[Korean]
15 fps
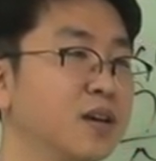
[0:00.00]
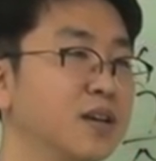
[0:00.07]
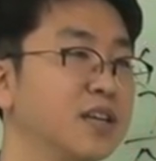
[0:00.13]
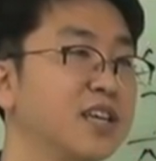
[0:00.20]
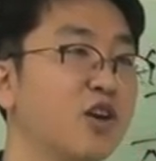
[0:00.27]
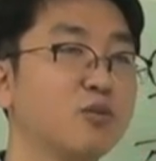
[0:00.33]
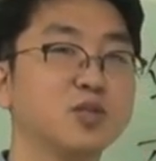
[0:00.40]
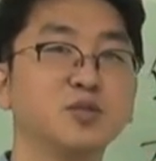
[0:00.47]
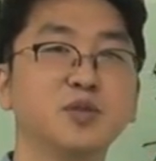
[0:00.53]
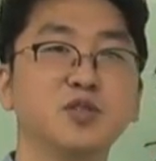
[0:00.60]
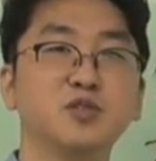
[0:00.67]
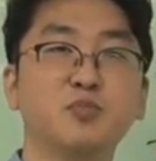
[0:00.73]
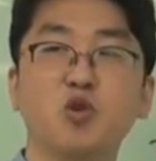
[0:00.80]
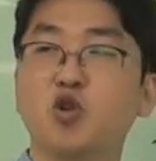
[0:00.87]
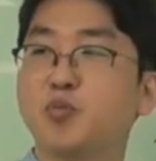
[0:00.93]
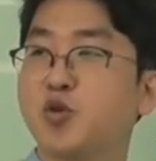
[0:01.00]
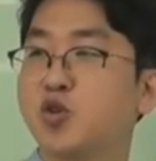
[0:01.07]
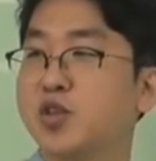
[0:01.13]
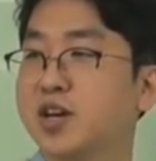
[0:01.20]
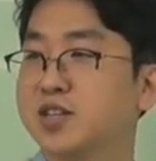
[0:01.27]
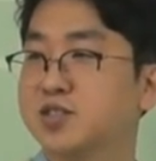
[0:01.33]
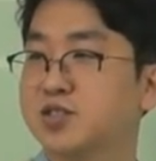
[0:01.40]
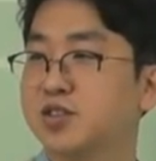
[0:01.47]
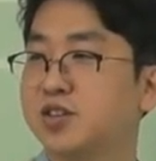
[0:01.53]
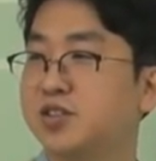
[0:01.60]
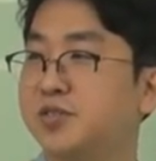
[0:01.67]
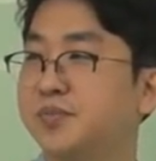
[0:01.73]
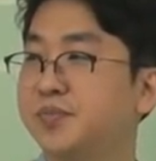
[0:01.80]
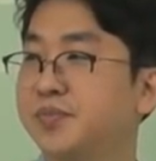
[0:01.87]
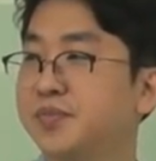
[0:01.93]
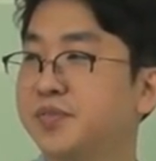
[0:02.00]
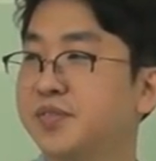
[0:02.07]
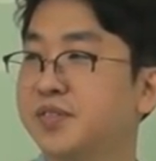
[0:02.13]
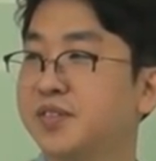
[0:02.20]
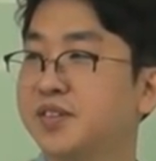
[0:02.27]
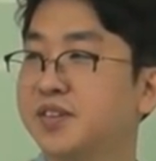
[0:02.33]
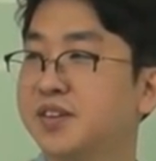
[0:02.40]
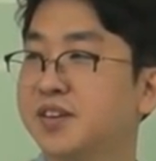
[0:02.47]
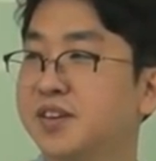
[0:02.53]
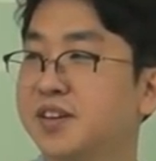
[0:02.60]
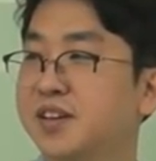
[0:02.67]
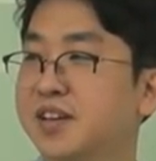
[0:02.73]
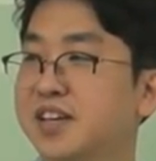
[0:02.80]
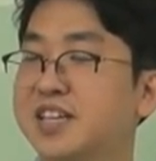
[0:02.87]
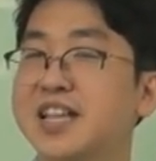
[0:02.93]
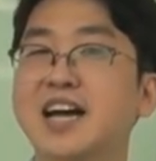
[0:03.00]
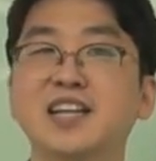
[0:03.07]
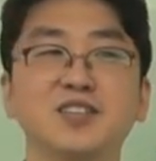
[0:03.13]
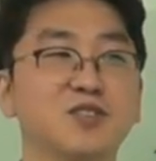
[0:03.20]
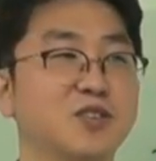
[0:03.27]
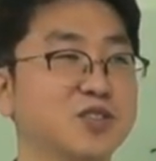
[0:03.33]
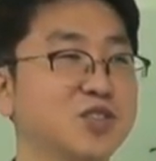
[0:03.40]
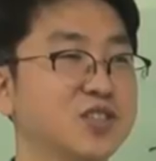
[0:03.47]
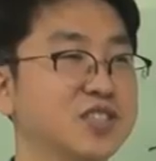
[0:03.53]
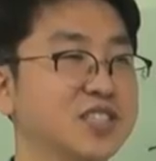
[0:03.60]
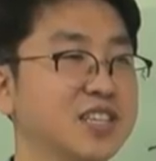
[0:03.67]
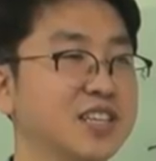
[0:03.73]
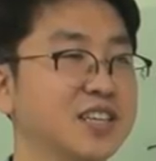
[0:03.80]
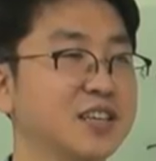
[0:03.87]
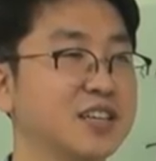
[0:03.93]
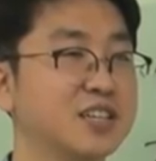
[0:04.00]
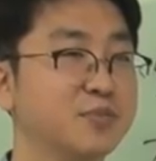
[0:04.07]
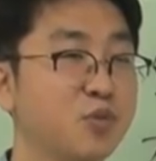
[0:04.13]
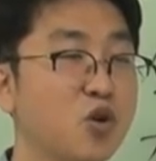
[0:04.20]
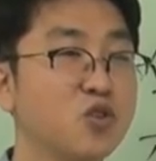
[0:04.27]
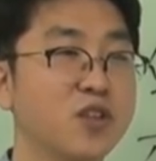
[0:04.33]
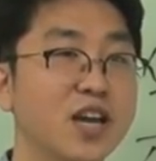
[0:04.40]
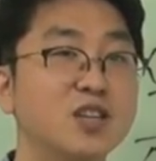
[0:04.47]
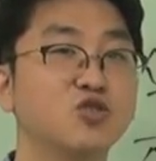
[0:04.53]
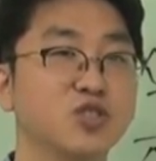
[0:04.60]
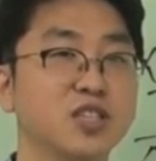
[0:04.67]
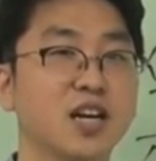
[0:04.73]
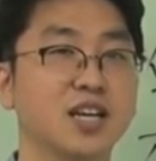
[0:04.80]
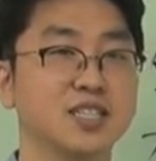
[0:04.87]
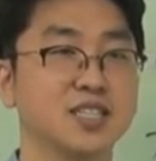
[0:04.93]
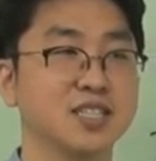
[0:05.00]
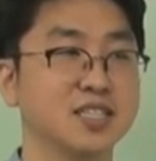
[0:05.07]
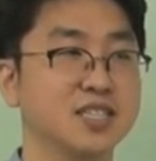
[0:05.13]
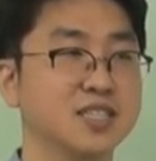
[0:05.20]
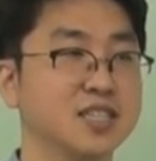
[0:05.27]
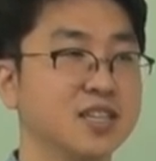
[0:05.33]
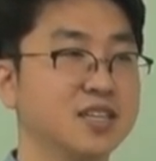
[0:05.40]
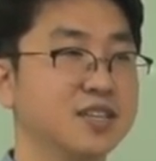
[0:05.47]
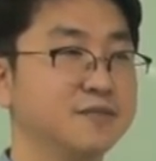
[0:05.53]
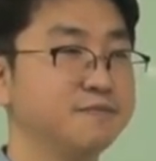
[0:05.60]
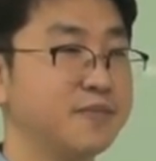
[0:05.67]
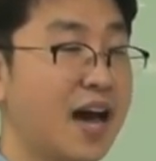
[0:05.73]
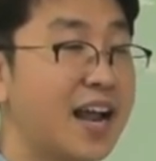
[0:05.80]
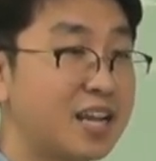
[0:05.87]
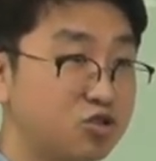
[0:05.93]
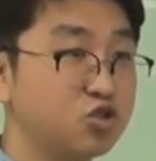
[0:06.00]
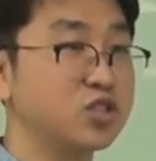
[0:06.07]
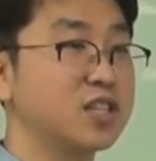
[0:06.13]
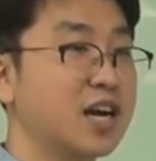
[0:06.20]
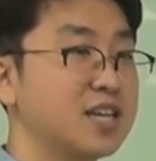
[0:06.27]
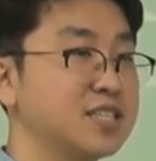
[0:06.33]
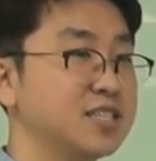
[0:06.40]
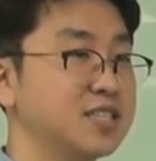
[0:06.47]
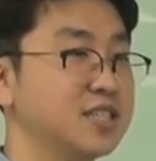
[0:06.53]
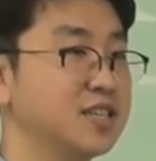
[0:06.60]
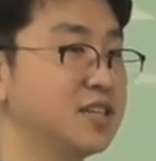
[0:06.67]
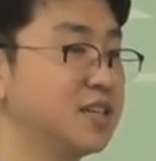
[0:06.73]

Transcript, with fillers: 이게 없으면 뭘로 표현하겠어요? 기다리는 거죠, 이제. 그 표현을 해주기까지. 알아주기까지.